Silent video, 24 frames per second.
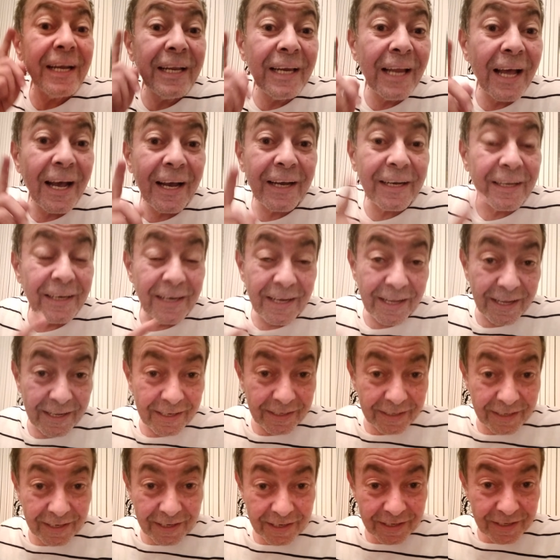غير العقل
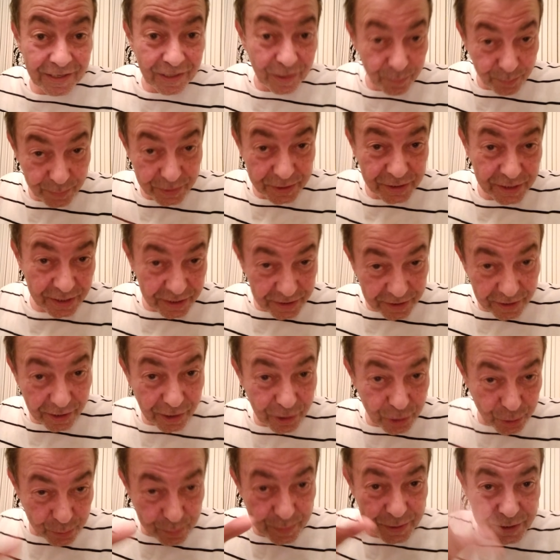اخر ما
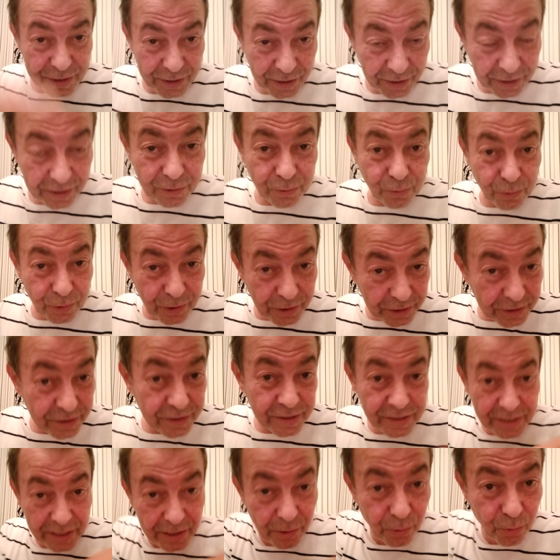تعتقدش بان كنقول لك
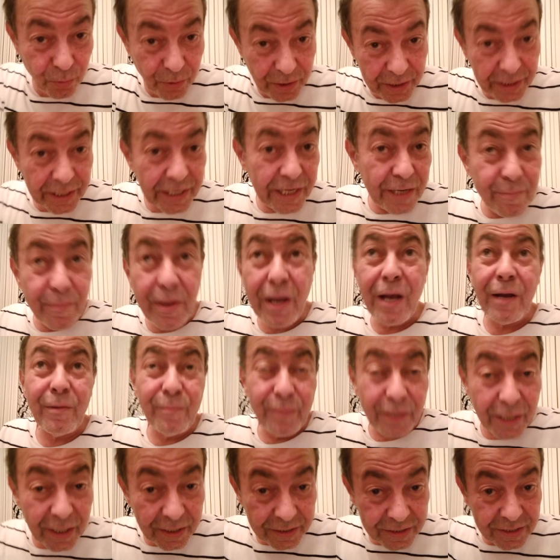انت هو الامام
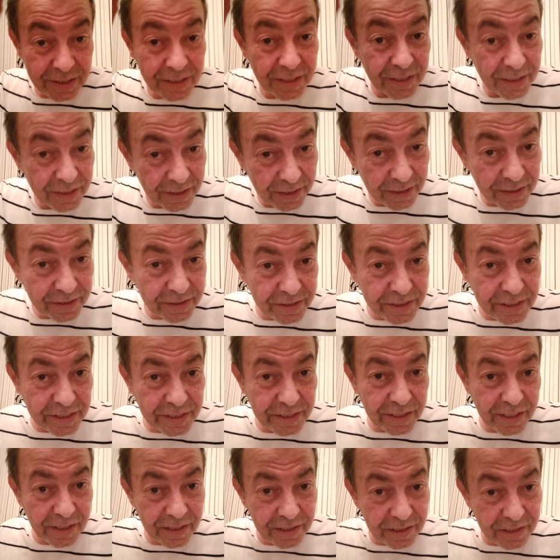اللي
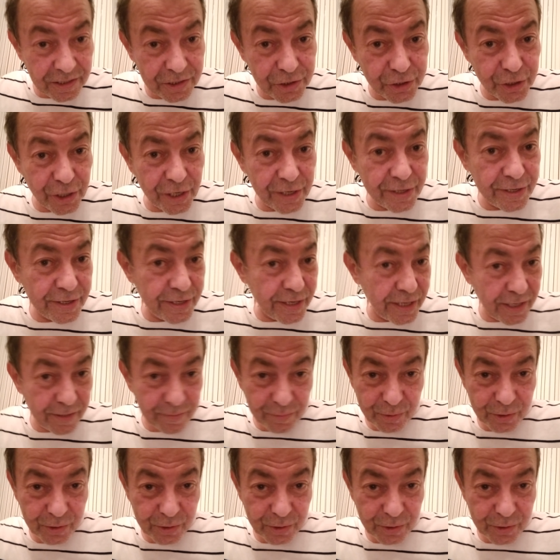غتدينا لجهنم